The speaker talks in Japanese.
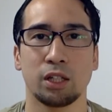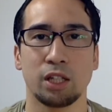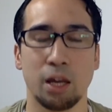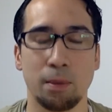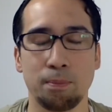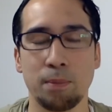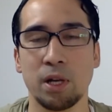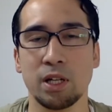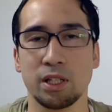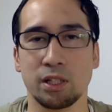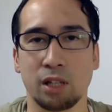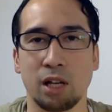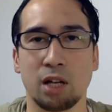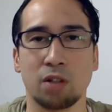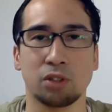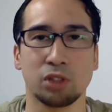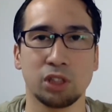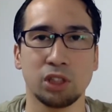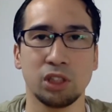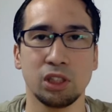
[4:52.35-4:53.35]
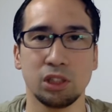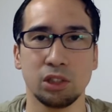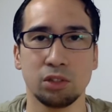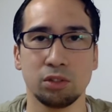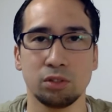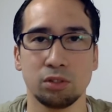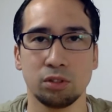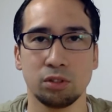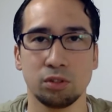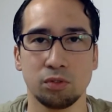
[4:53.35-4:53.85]
やっぱり確信
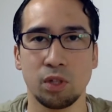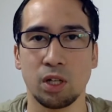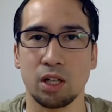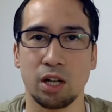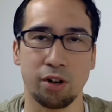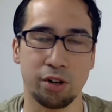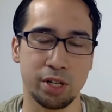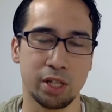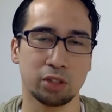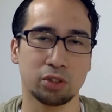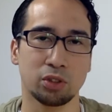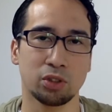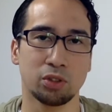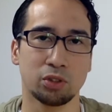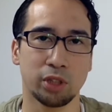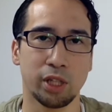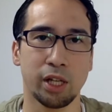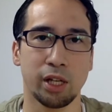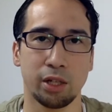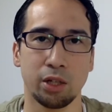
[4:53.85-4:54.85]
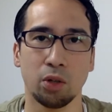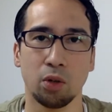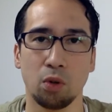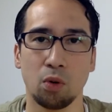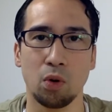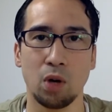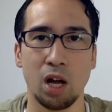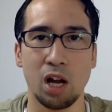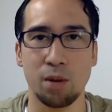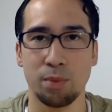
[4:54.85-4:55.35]
が変わりやすいので両
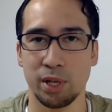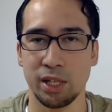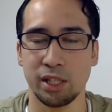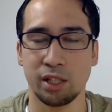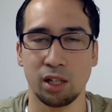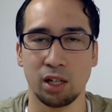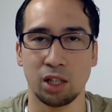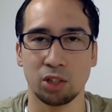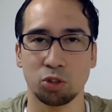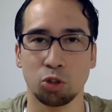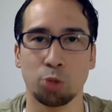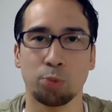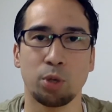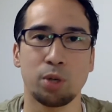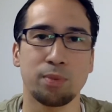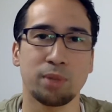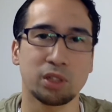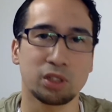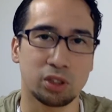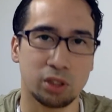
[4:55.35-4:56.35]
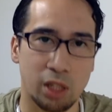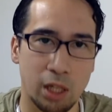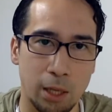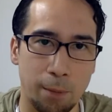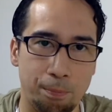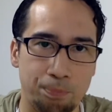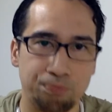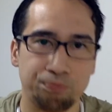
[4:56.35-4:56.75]
方あればいいかなと思いますが